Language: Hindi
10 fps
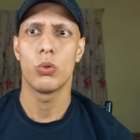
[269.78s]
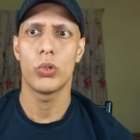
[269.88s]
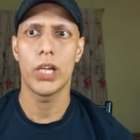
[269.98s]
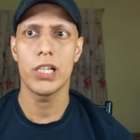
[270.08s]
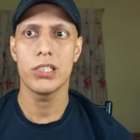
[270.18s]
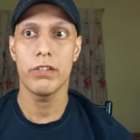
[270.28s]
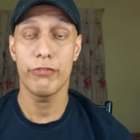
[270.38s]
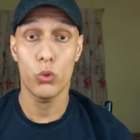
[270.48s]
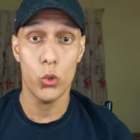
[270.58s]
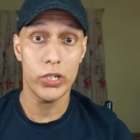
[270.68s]
तो क्या
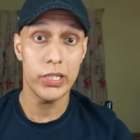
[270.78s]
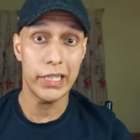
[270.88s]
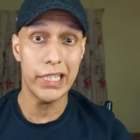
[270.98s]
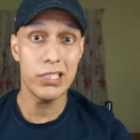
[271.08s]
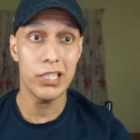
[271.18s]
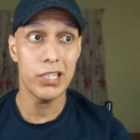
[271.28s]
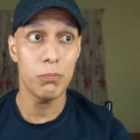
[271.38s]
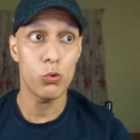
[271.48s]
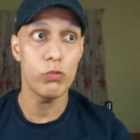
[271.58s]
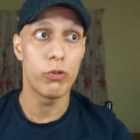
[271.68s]
सिर्फ टोटल टी से
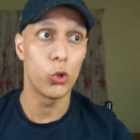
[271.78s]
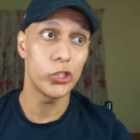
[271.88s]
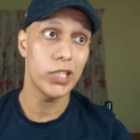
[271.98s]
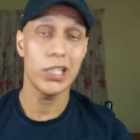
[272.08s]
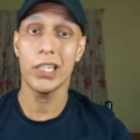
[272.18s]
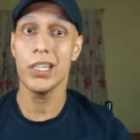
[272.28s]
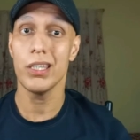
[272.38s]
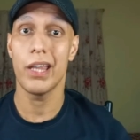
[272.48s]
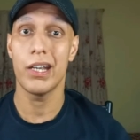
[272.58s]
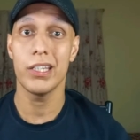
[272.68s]
ये प्रूव हो जाता कि
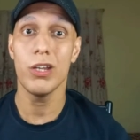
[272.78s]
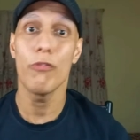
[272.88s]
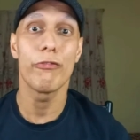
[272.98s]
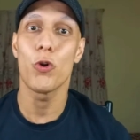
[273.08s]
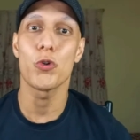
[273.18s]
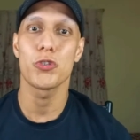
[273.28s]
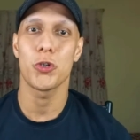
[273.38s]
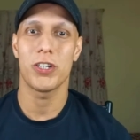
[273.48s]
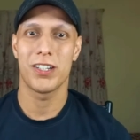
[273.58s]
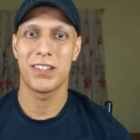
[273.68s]
ये नैडी है ऑफ
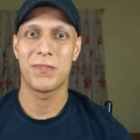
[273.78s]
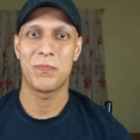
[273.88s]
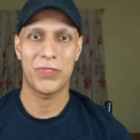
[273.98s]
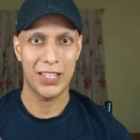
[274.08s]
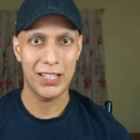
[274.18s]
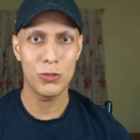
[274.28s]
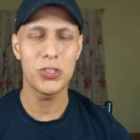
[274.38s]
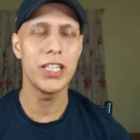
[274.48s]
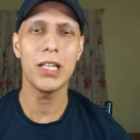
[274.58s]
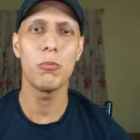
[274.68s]
कोर्स नॉट
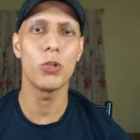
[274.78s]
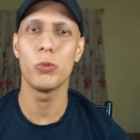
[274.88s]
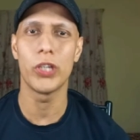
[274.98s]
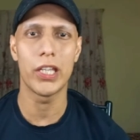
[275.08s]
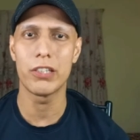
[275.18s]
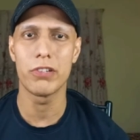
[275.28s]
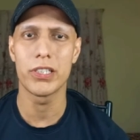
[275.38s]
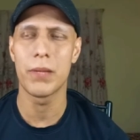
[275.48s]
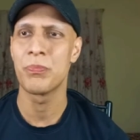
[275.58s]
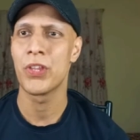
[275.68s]
उसकी देखें बहुत बुनियादी
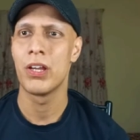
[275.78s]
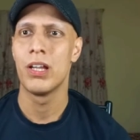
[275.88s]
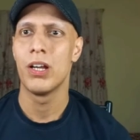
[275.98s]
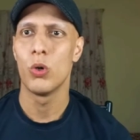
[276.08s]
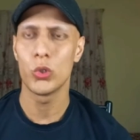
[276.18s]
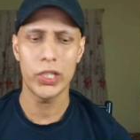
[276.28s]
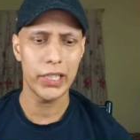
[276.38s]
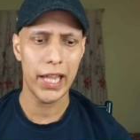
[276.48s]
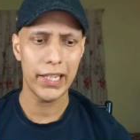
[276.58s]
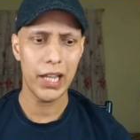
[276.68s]
वजह है
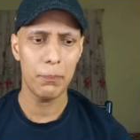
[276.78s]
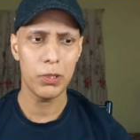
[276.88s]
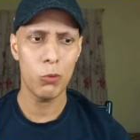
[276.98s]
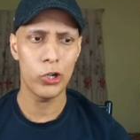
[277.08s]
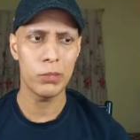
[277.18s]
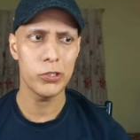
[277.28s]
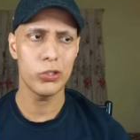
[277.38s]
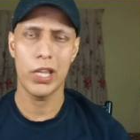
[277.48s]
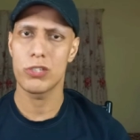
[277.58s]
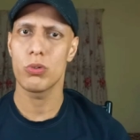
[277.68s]
होता क्या है कि आपकी बॉडी में
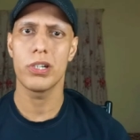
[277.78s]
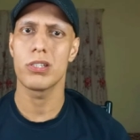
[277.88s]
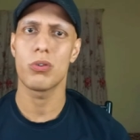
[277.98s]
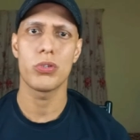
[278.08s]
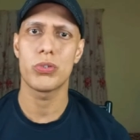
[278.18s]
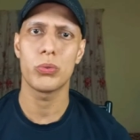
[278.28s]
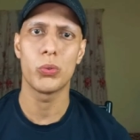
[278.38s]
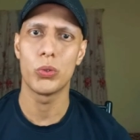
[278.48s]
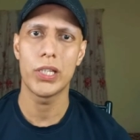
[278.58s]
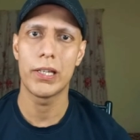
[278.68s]
जो नेचुरल
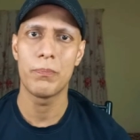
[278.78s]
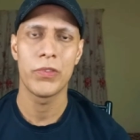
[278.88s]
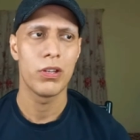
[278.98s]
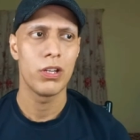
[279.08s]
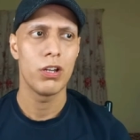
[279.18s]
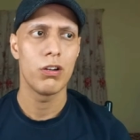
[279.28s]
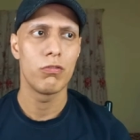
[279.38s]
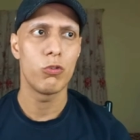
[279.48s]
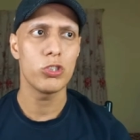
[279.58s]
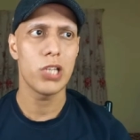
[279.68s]
टेस्टोस्टेरोन होता है
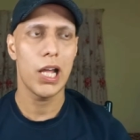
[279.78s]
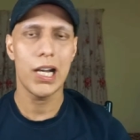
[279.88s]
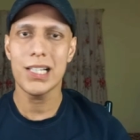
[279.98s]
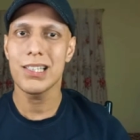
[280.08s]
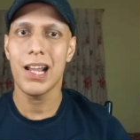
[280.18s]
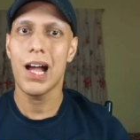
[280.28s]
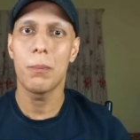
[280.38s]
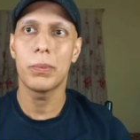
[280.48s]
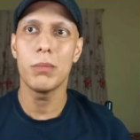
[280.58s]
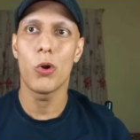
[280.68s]
वो सारा का सारा
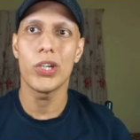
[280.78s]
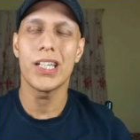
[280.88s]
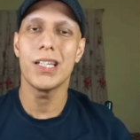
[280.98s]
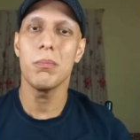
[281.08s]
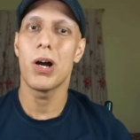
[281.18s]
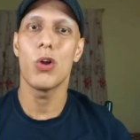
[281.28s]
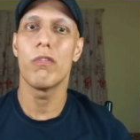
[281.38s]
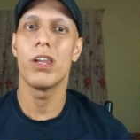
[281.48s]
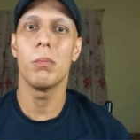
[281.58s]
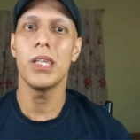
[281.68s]
आपकी बॉडी के लिए
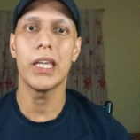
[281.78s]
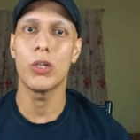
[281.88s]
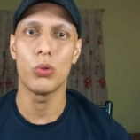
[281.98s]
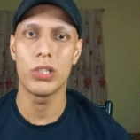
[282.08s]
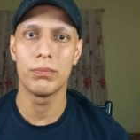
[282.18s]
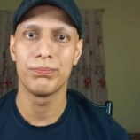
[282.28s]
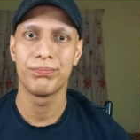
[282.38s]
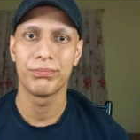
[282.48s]
बायो अवेलेबल नहीं होता